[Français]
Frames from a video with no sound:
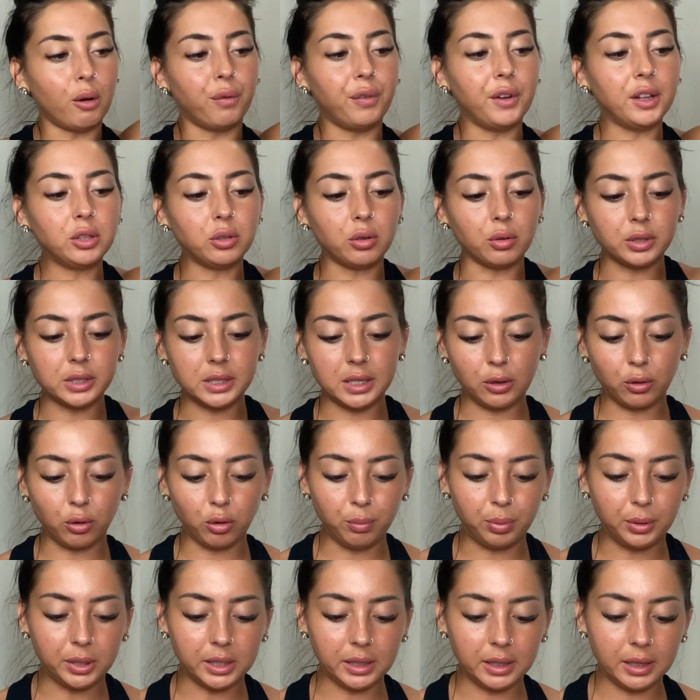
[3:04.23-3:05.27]
fait, quand c'est
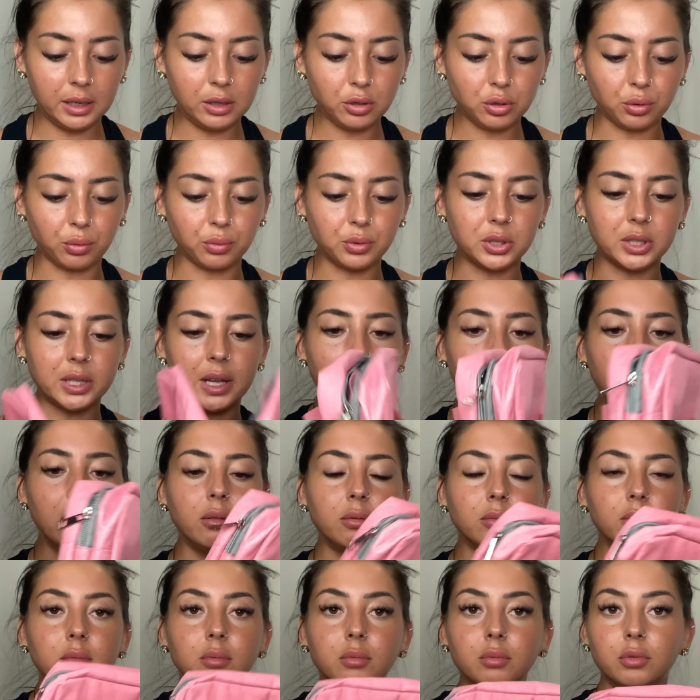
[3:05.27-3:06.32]
replié, je trouve ça
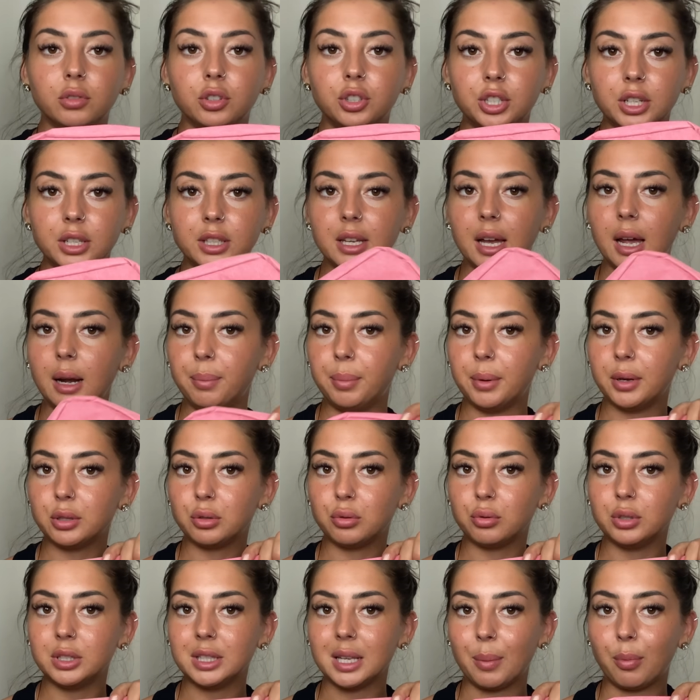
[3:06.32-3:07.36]
génial parce
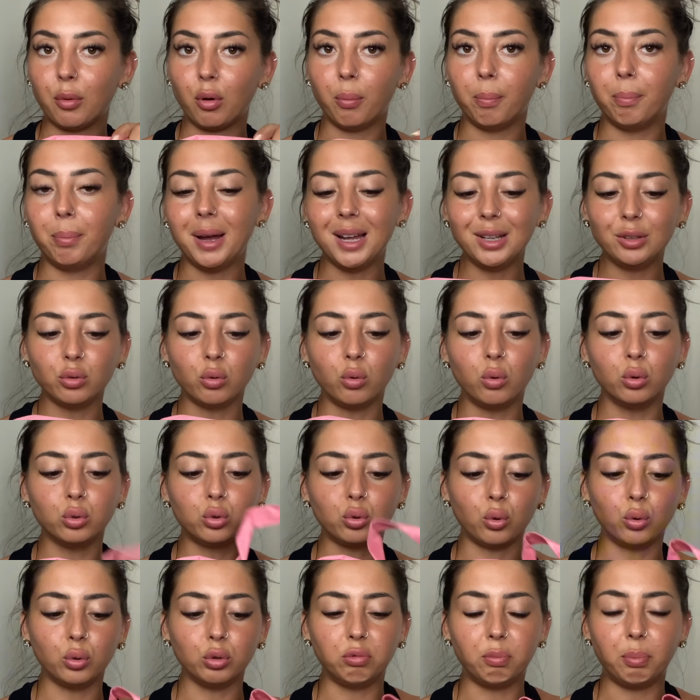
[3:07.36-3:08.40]
que ça prend pas trop
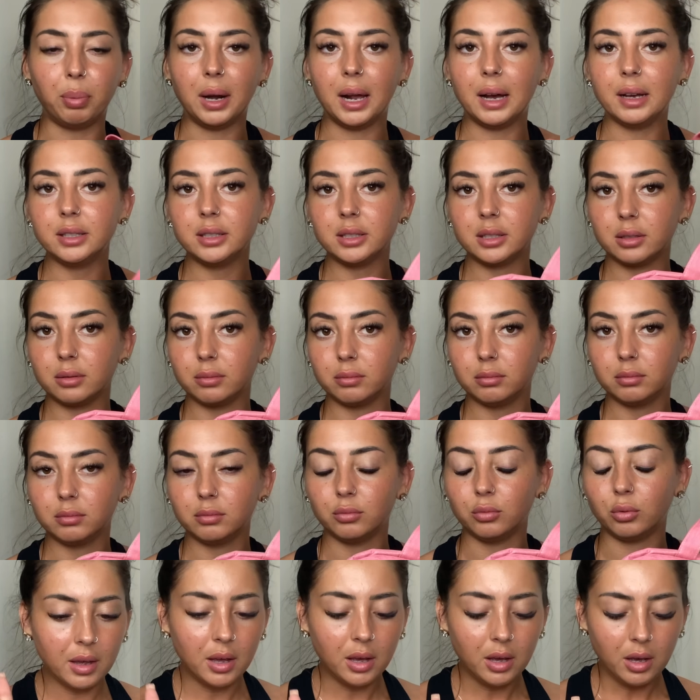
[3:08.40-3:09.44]
trop de place.
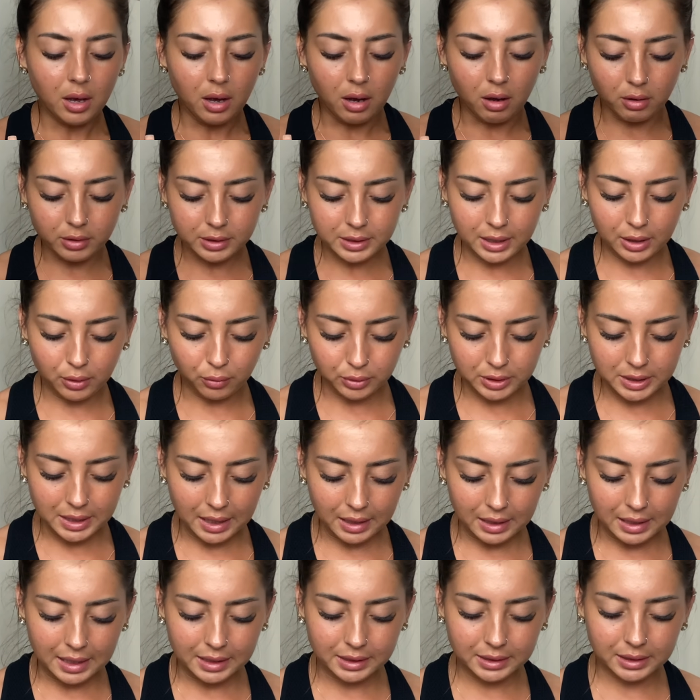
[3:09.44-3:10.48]
En ce qui
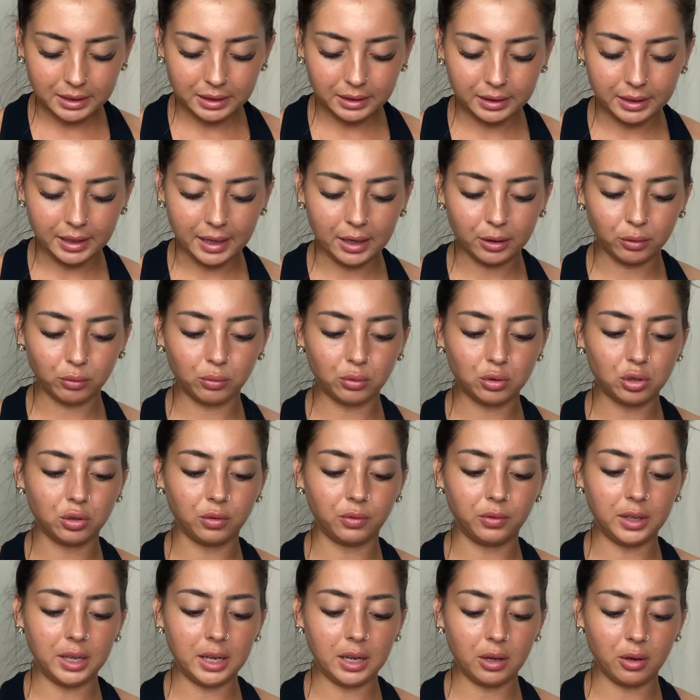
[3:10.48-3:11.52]
concerne la skincare, donc je
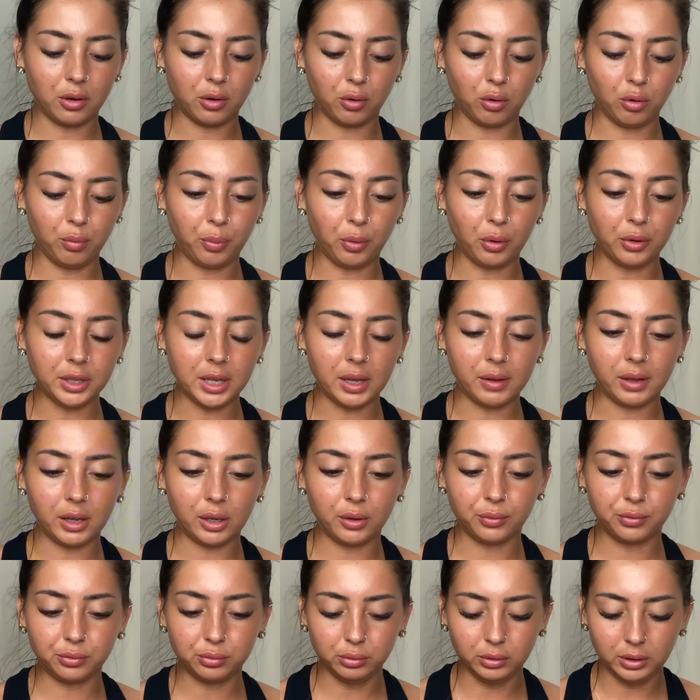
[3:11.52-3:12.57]
vais euh, reprendre avec
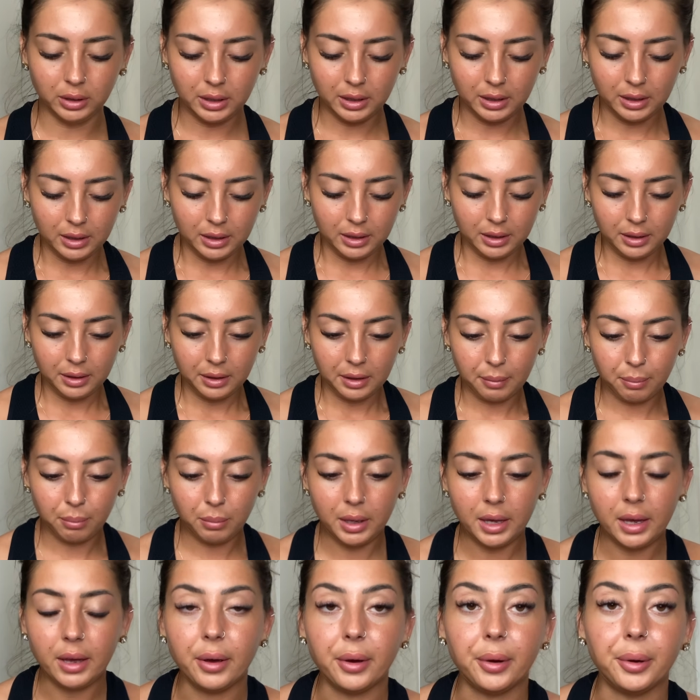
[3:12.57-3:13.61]
vous
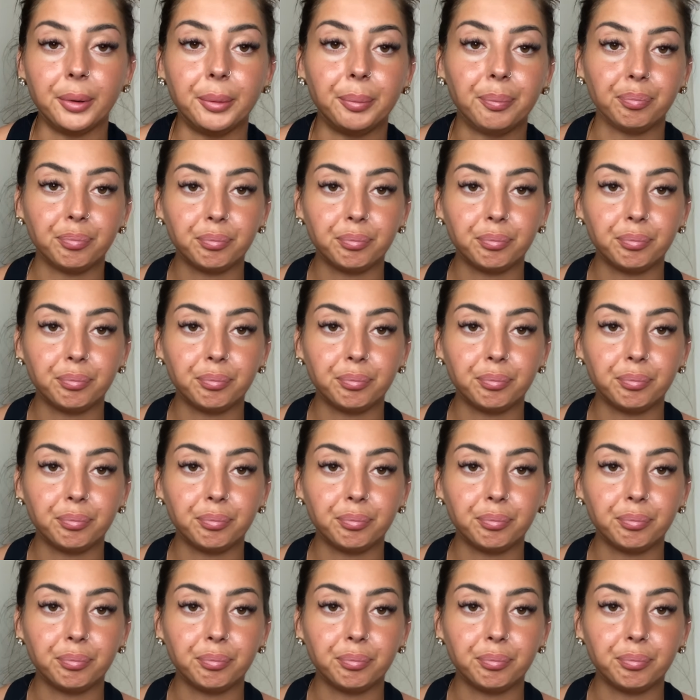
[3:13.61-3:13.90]
mes, euh,